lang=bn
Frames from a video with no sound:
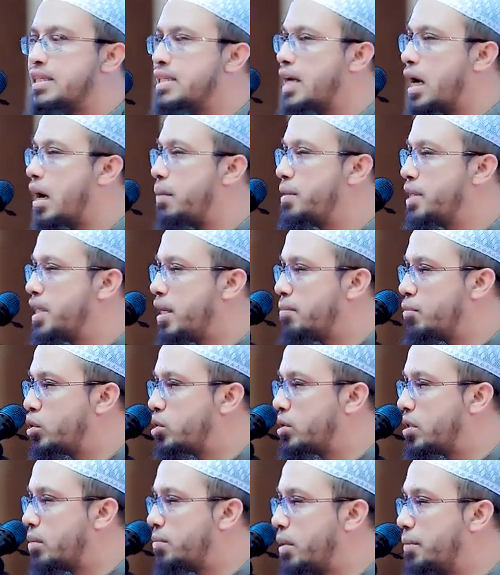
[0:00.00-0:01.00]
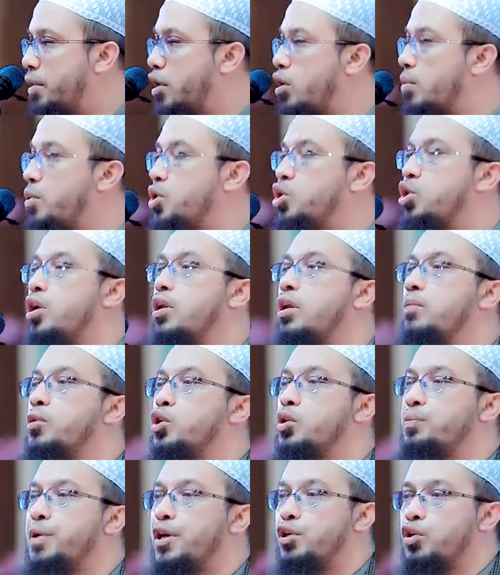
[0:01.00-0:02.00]
সাহাবিদের মধ্যে বিভিন্ন বিষয় নিয়ে
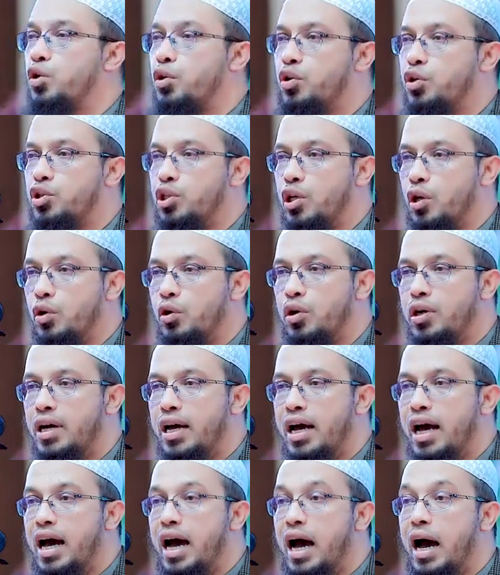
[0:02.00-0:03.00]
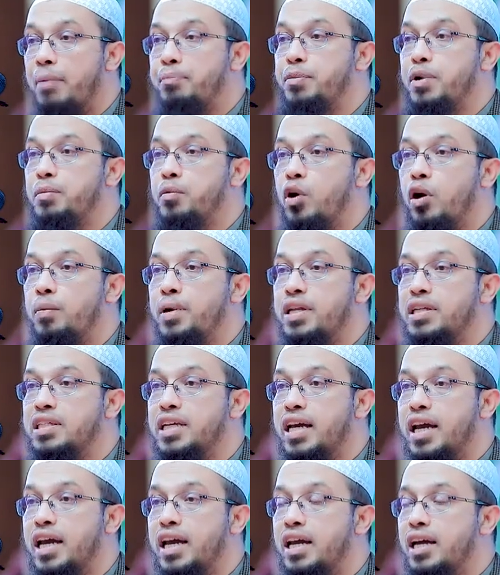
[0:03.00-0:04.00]
মতো পার্থক্য ছিল আপনি বলবেন
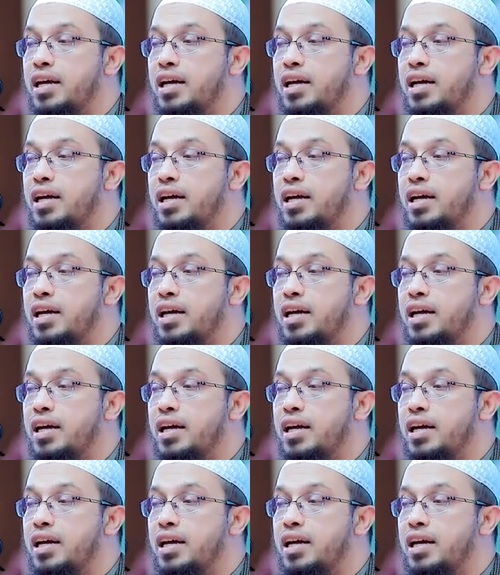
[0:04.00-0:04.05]
যে